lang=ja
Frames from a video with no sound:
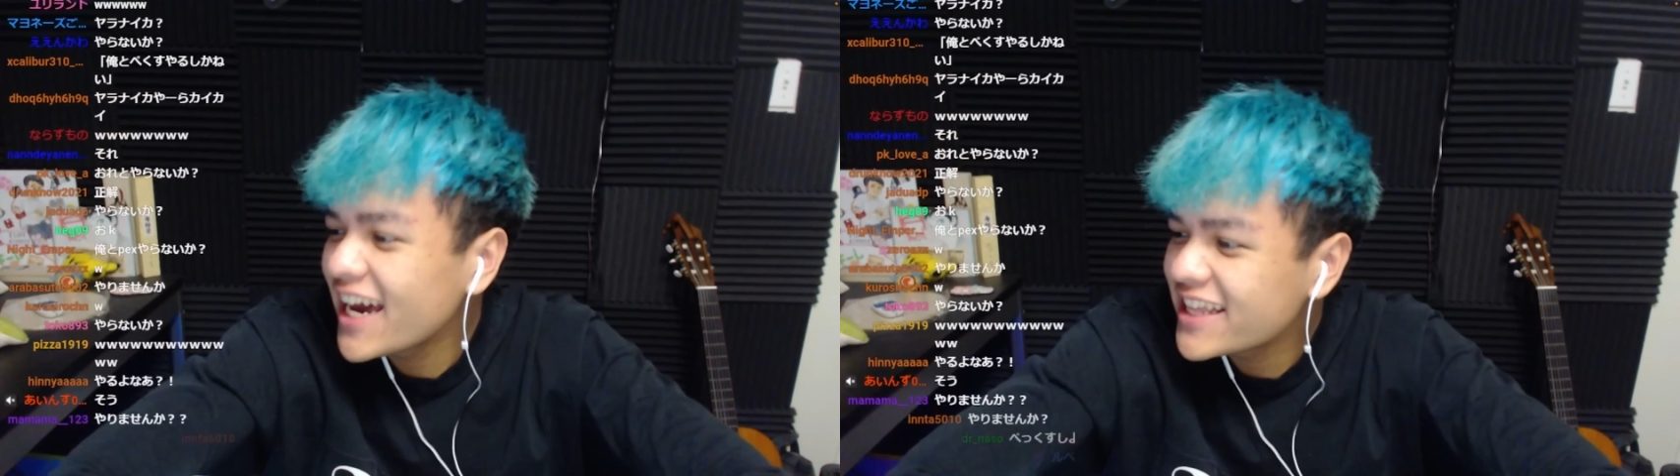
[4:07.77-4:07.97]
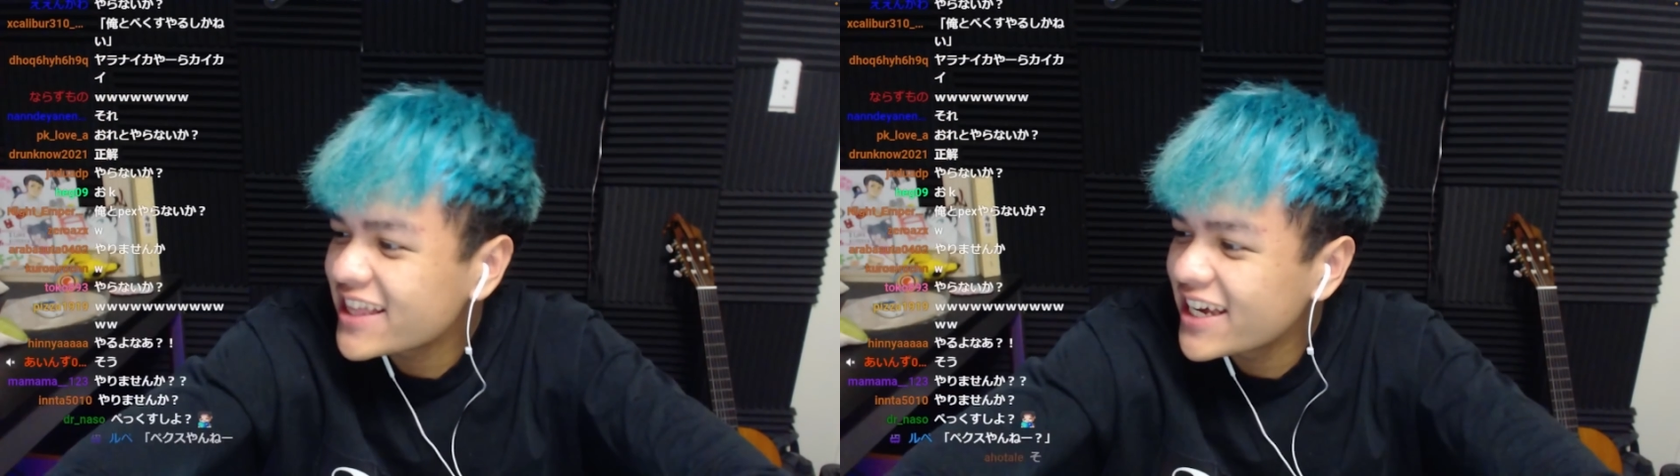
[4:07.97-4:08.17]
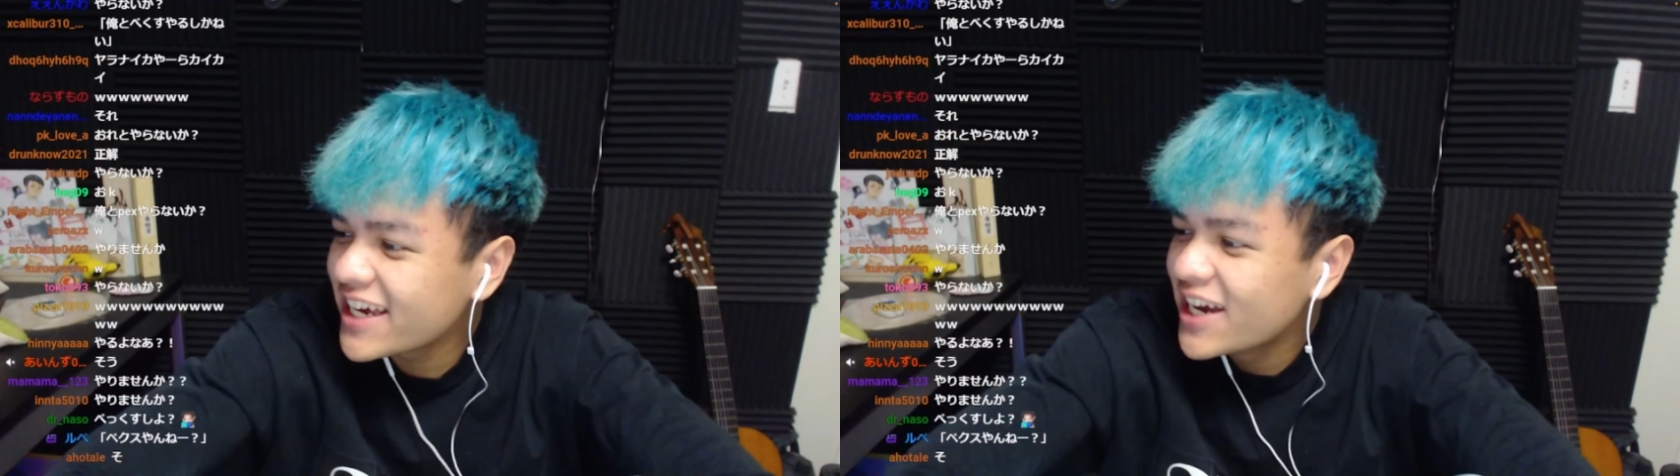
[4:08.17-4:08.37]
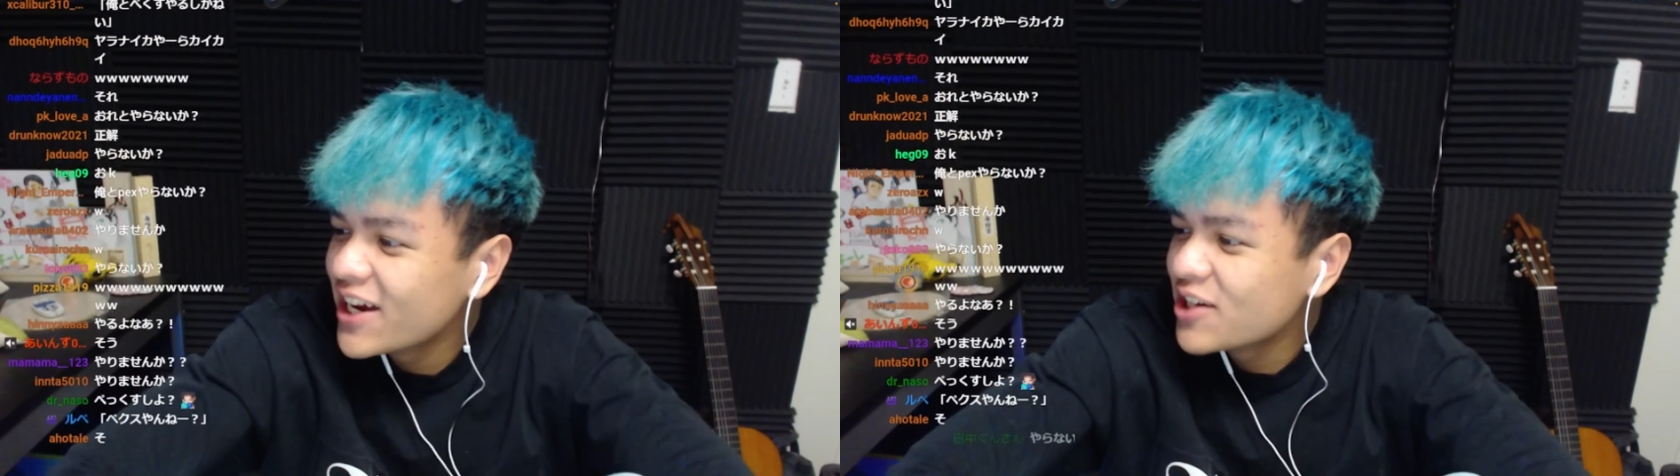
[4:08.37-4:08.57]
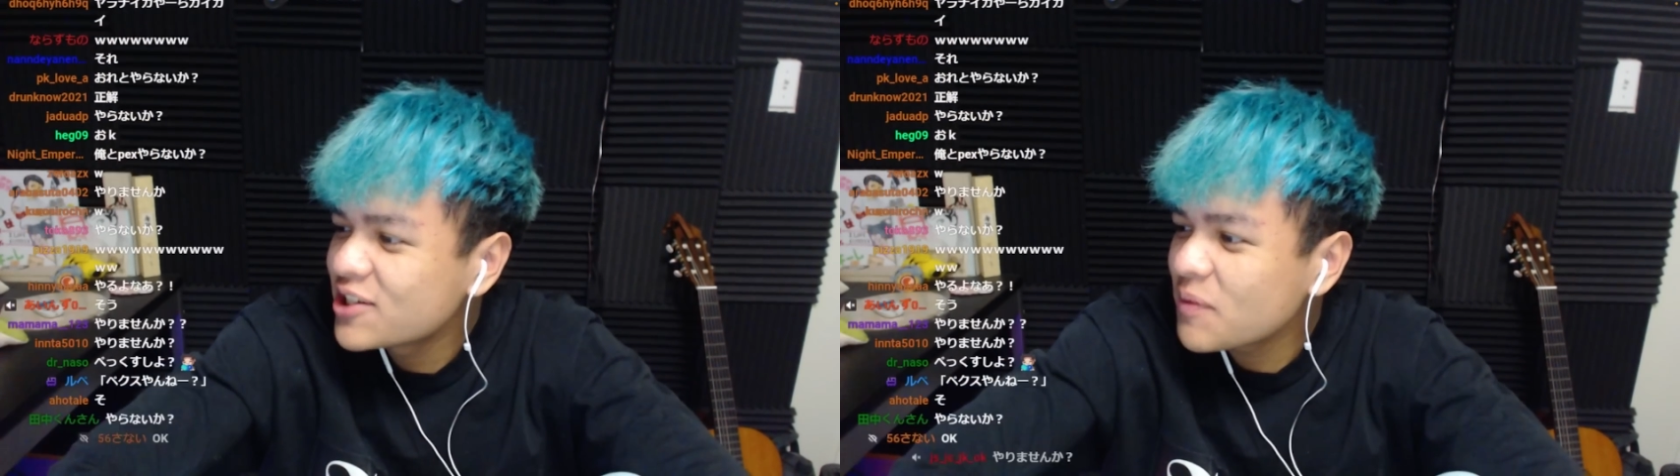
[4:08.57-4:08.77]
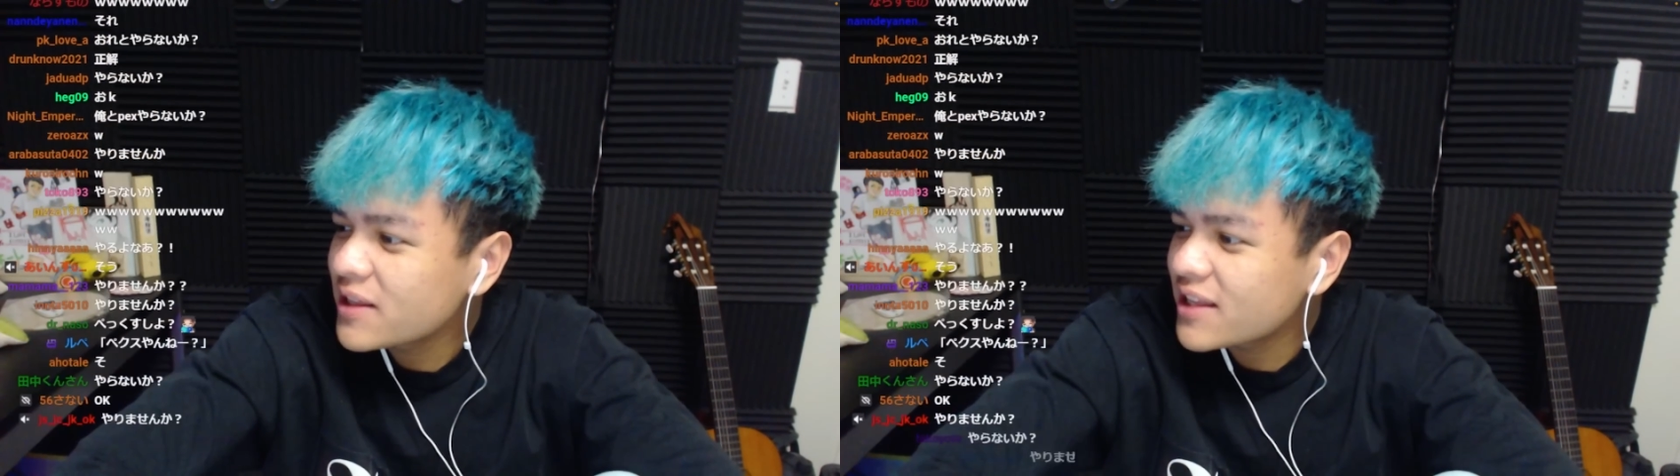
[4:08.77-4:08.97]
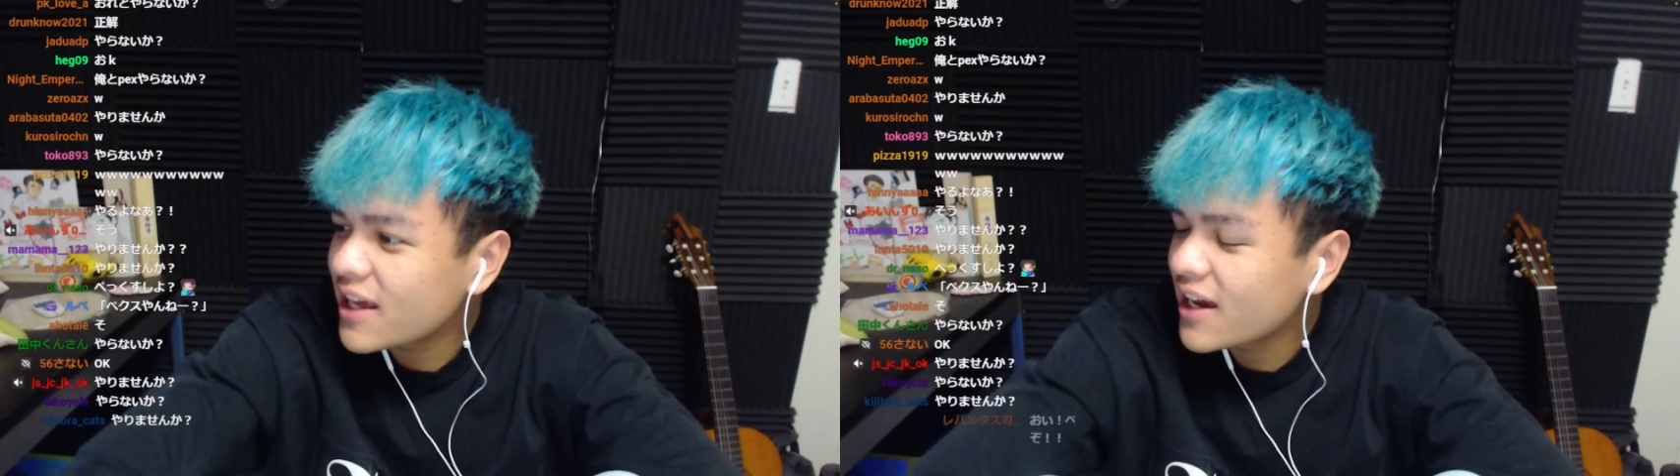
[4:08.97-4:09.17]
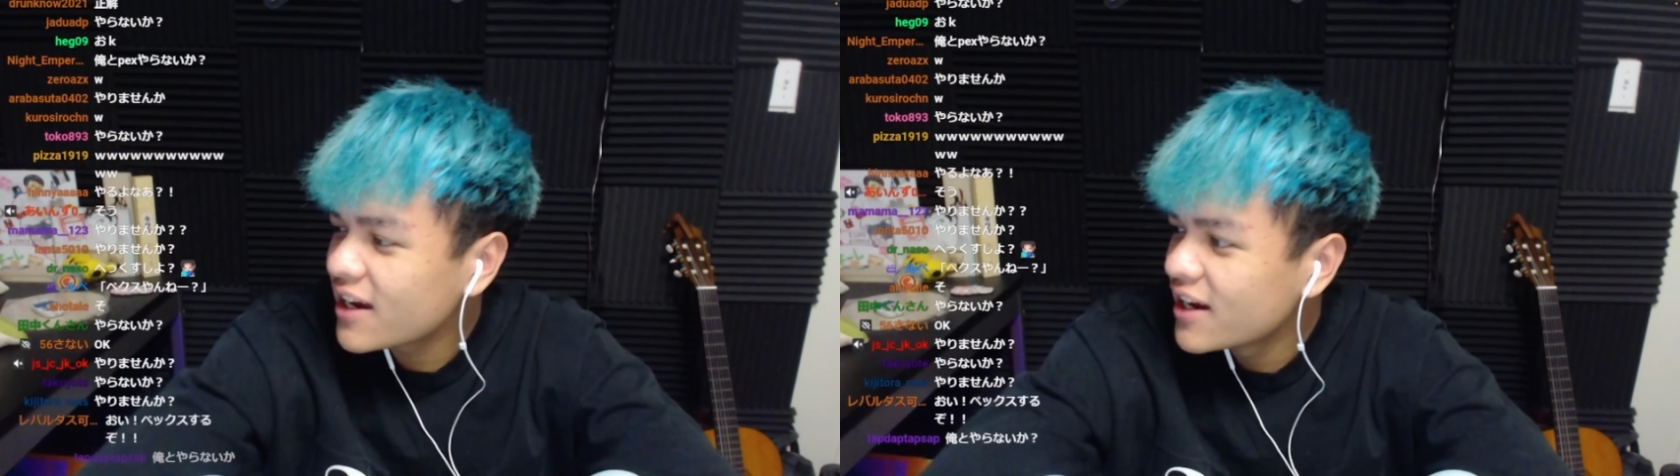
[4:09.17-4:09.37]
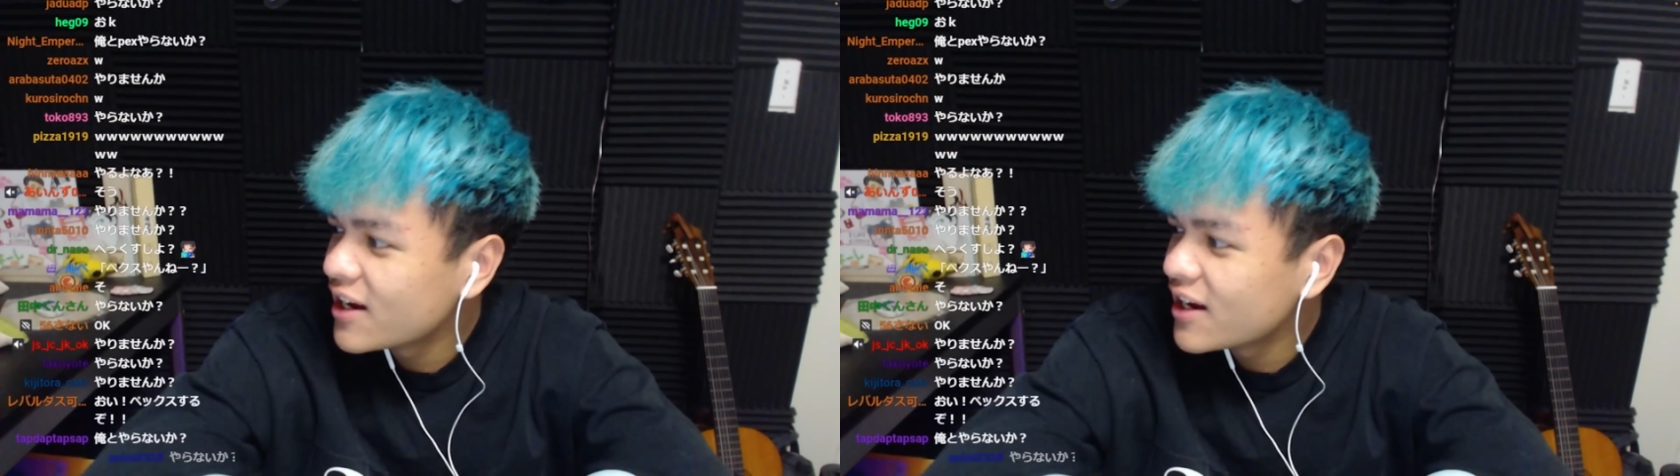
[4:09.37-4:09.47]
いって、ちょっと待って。